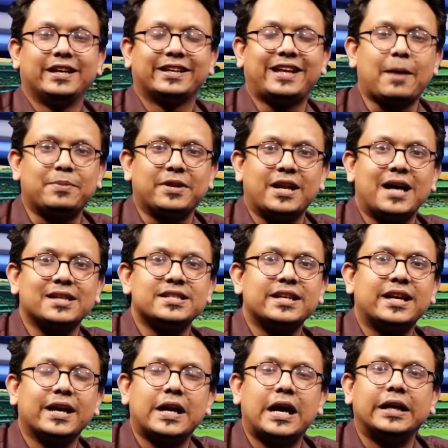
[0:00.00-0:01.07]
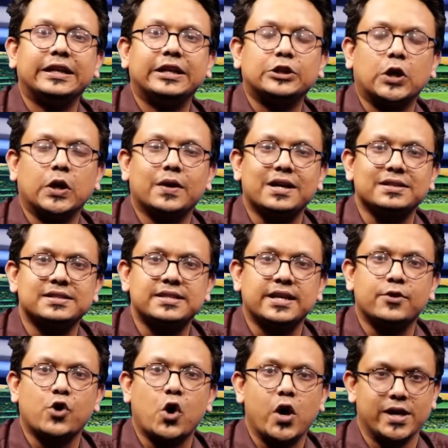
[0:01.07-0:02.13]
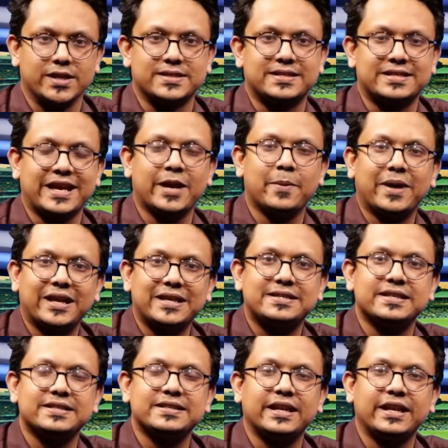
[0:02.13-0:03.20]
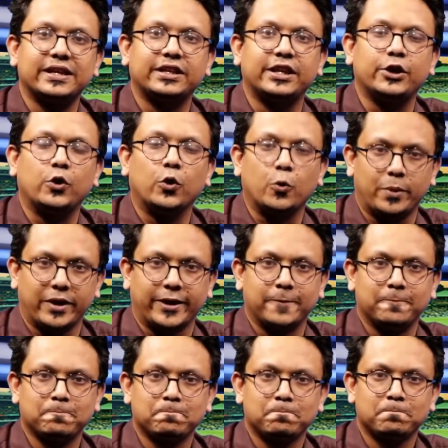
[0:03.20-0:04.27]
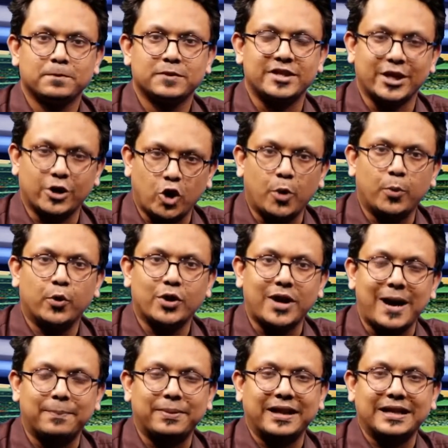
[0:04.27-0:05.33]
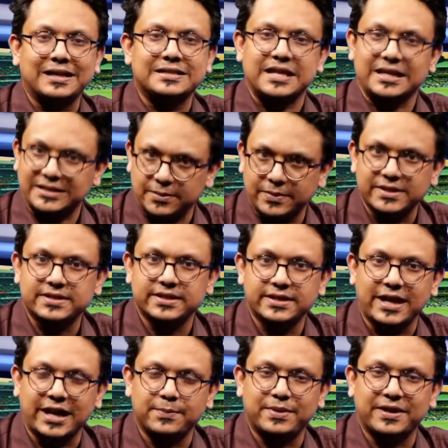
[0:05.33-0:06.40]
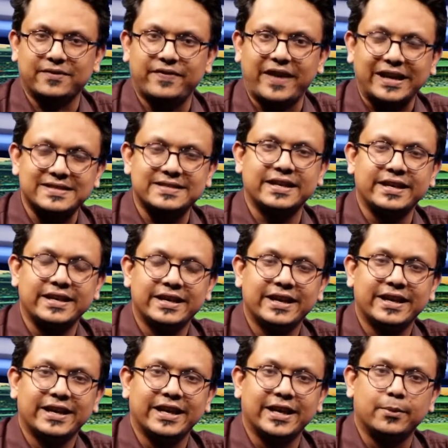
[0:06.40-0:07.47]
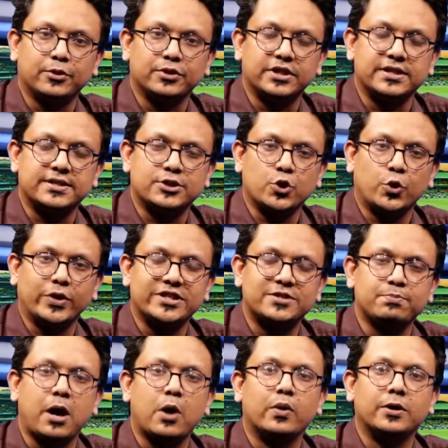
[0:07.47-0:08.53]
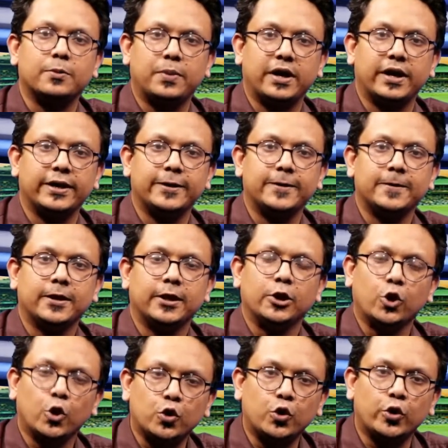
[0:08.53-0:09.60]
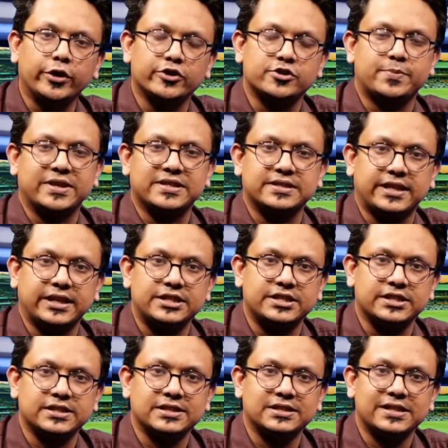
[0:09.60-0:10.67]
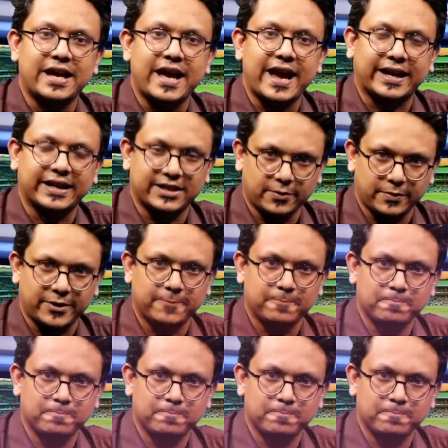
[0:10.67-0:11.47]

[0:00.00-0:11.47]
ক্যাপ্টেন আজিঙ্কা রাহানের দল রাজস্থান রয়্যালস এবারে সিজনে কি করবে সে খবর আপনারা জানতে পারছেন আইপিএল ফ্যাক্সে এবং দিস শো ইজ পাওয়ার্ড বাই লক্ষ্য নিউজ প্রেজেন্টেশন একাডেমি